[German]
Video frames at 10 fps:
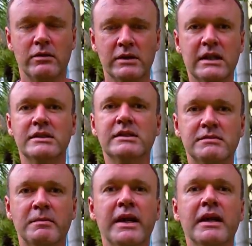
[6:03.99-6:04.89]
und das
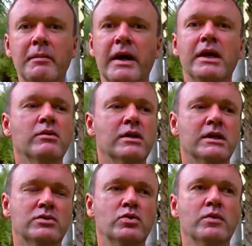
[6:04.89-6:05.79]
ist meine Meinung
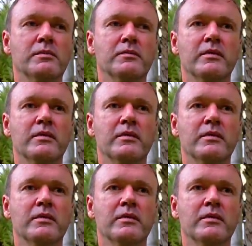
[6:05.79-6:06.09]
dazu,